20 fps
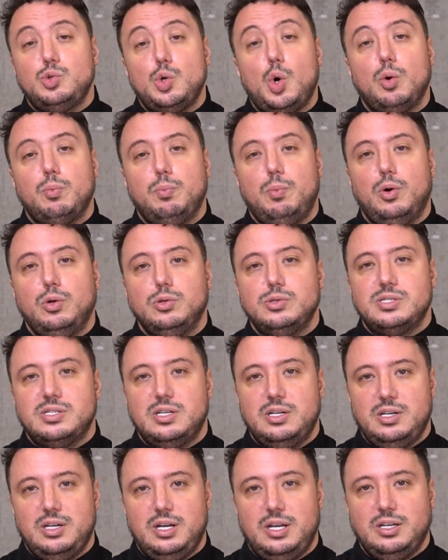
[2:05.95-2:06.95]
çok bol
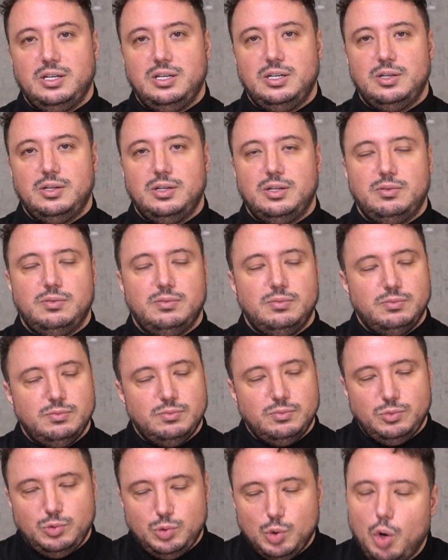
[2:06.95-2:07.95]
sarı rengini
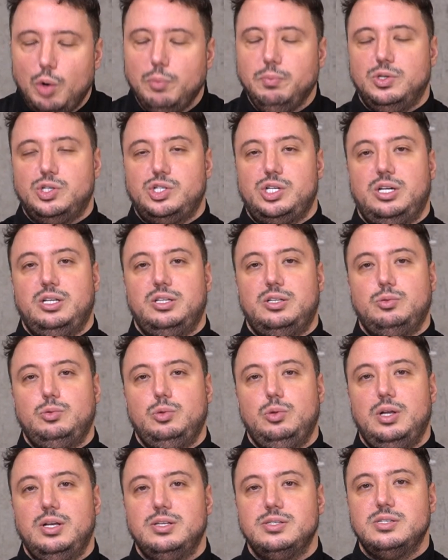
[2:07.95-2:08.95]
yoğun bir şekilde
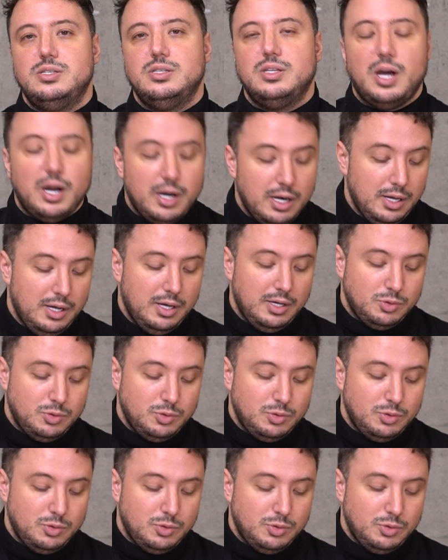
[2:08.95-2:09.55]
kullansınlar.